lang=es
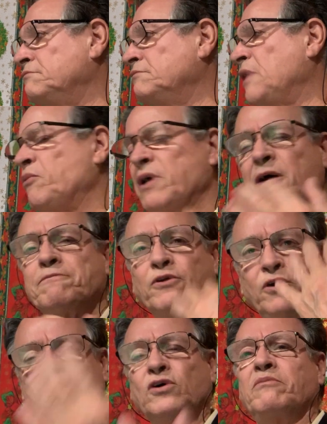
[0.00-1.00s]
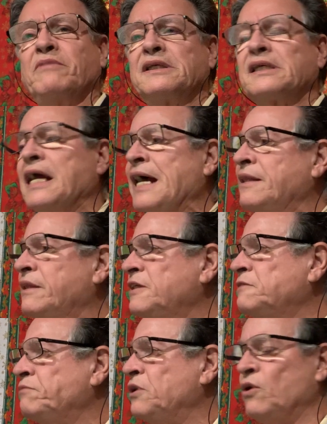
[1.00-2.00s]
La hubiera podido comenzar
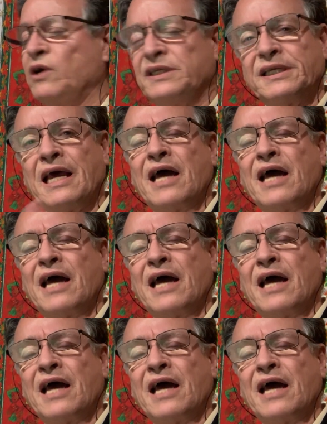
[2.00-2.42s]
antes, pero ese